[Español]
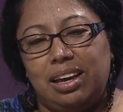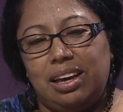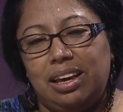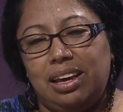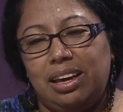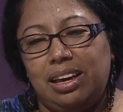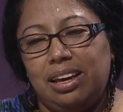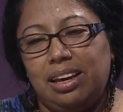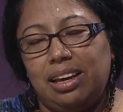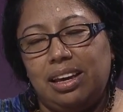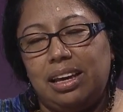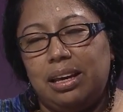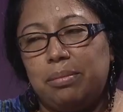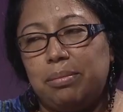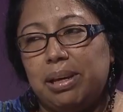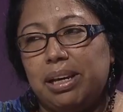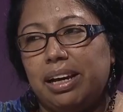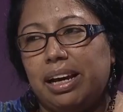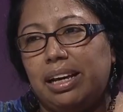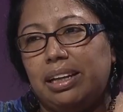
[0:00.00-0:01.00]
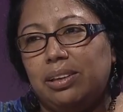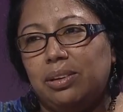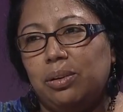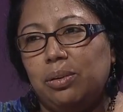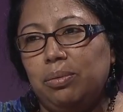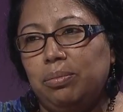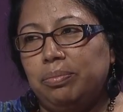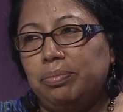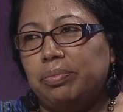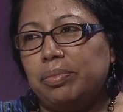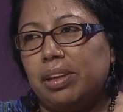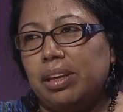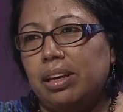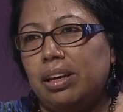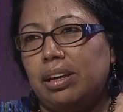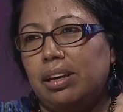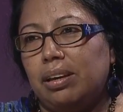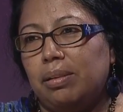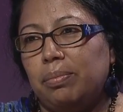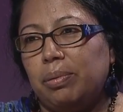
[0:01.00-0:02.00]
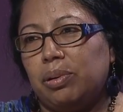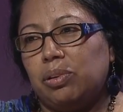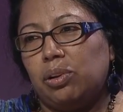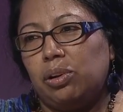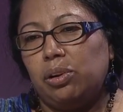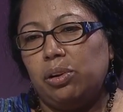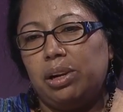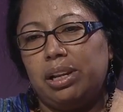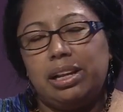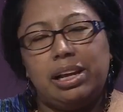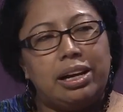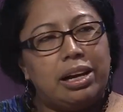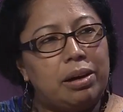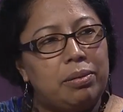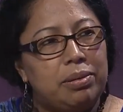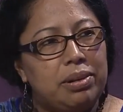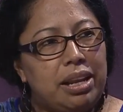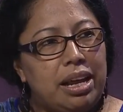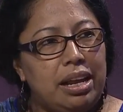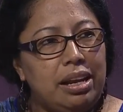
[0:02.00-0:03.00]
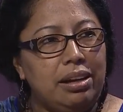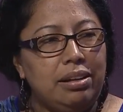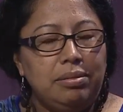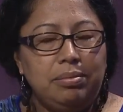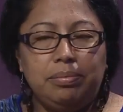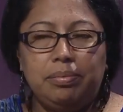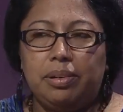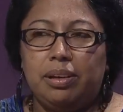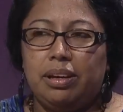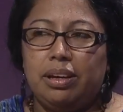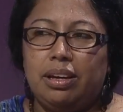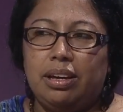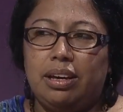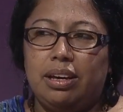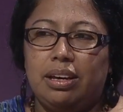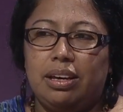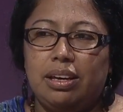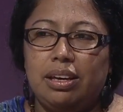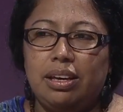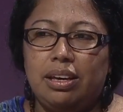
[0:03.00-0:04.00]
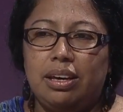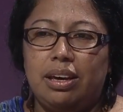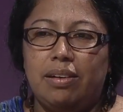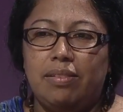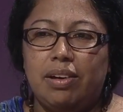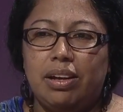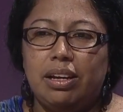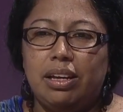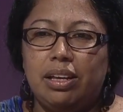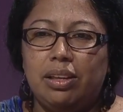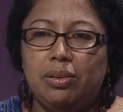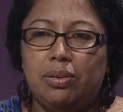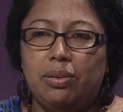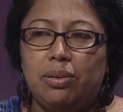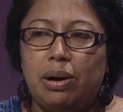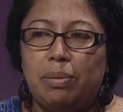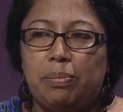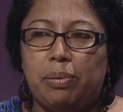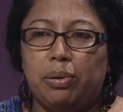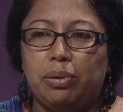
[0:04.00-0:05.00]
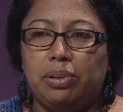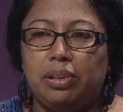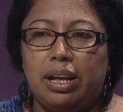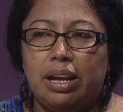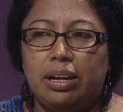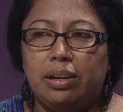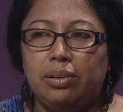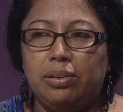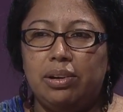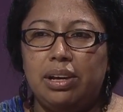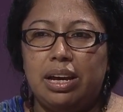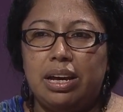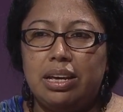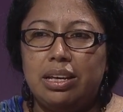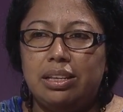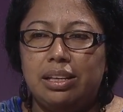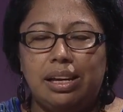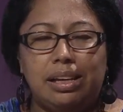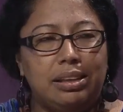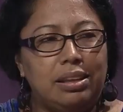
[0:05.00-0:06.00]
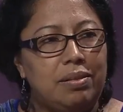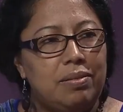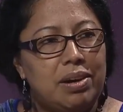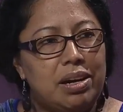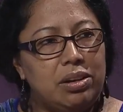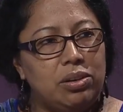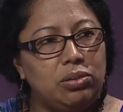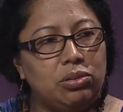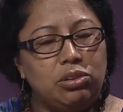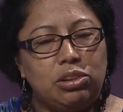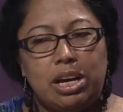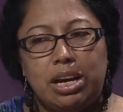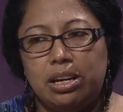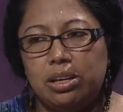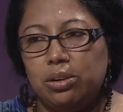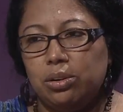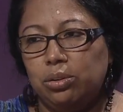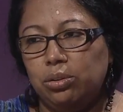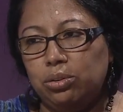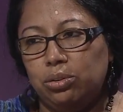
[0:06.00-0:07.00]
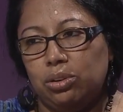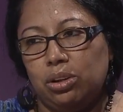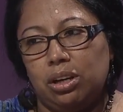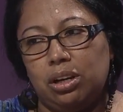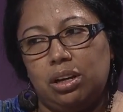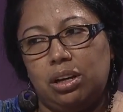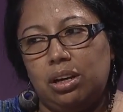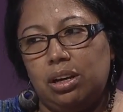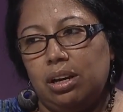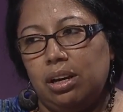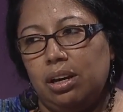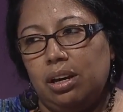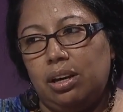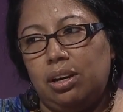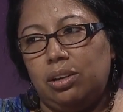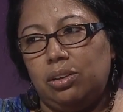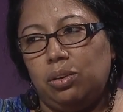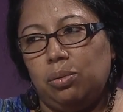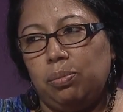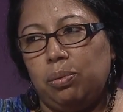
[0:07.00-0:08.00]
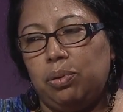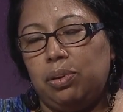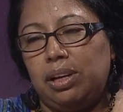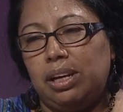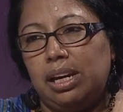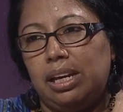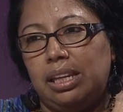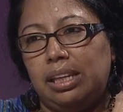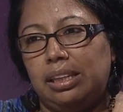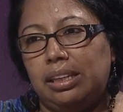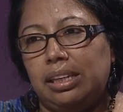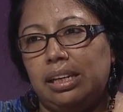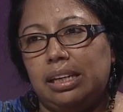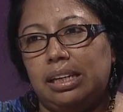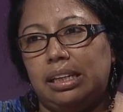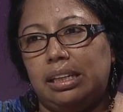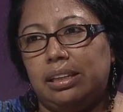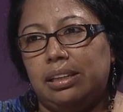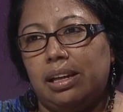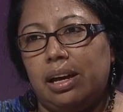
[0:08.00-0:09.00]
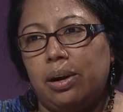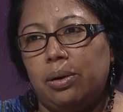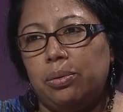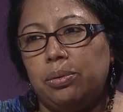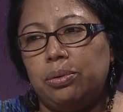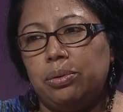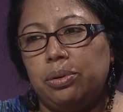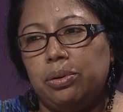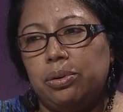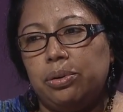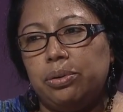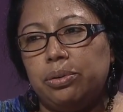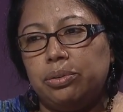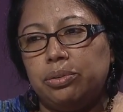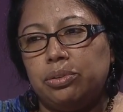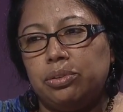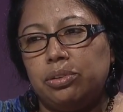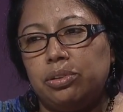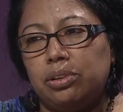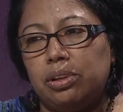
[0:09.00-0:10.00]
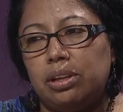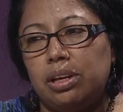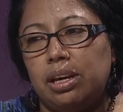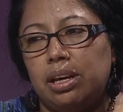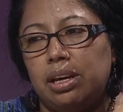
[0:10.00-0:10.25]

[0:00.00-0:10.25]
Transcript: Eh, en mi caso, eh, pues soy Lorena Cabnal y he venido aportando ya desde hace varios años, yo podría decir quizá unos